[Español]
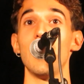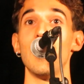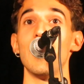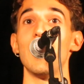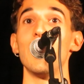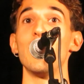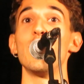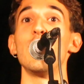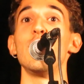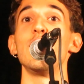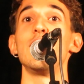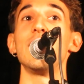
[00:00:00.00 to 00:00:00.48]

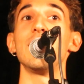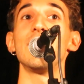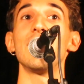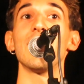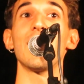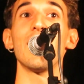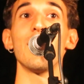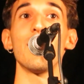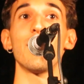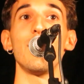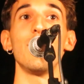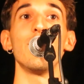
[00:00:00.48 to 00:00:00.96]
Entonces esta
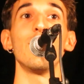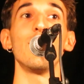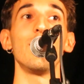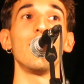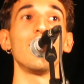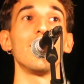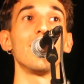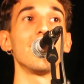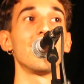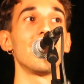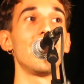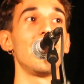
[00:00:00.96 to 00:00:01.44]
canción
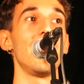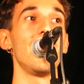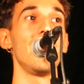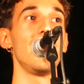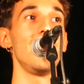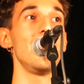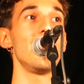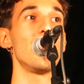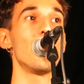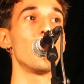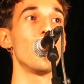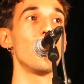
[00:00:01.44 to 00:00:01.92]
se la
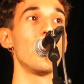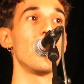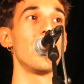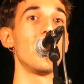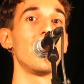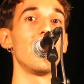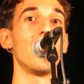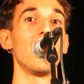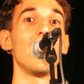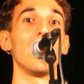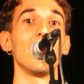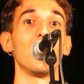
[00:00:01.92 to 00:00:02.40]
dedico
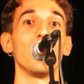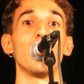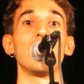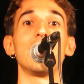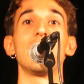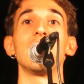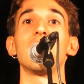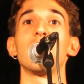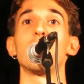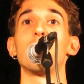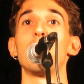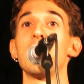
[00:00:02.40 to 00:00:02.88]
a, todas
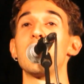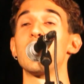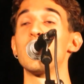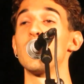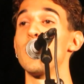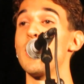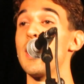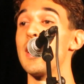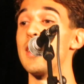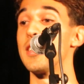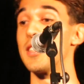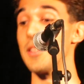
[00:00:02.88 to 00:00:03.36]
esas
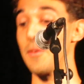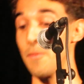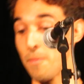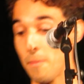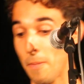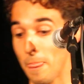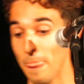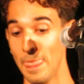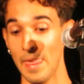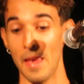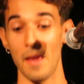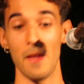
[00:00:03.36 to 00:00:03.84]
personas.
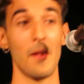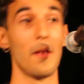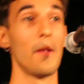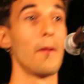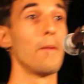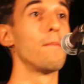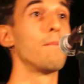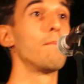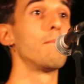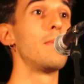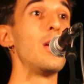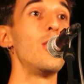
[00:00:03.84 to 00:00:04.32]

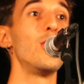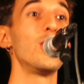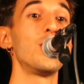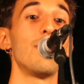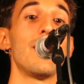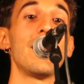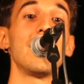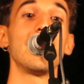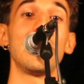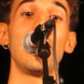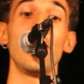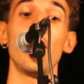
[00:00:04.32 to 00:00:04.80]
Pero es
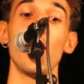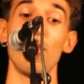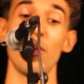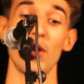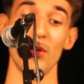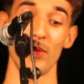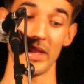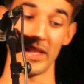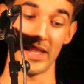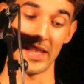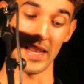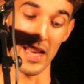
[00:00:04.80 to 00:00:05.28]
más, quiero
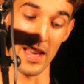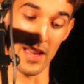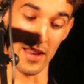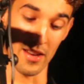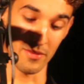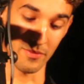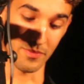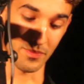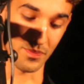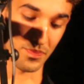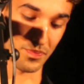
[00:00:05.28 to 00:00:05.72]
aprovechar...